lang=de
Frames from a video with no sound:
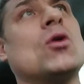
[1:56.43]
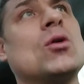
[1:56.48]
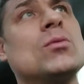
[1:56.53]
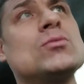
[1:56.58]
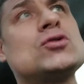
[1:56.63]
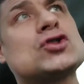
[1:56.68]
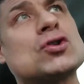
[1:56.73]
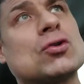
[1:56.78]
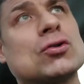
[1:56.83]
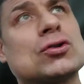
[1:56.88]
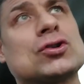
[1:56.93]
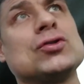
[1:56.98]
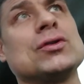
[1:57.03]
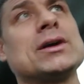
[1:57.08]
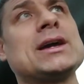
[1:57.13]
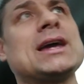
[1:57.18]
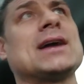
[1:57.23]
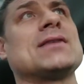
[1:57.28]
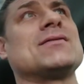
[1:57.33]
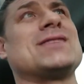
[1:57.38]

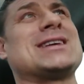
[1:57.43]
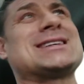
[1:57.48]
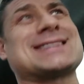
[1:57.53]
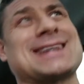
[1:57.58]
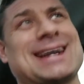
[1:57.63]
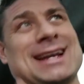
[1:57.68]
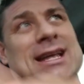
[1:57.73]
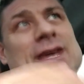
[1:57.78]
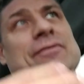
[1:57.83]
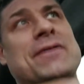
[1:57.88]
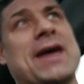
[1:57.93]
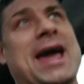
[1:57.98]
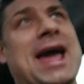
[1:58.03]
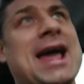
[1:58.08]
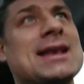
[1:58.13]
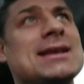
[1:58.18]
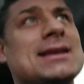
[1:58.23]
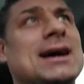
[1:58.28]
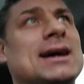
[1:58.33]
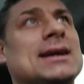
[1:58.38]
umstrukturieren, was kann ich
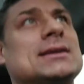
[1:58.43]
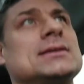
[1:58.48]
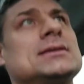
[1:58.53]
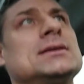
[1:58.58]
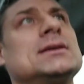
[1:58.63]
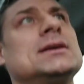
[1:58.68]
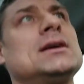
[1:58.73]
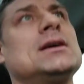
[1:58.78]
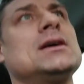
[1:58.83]
verändern,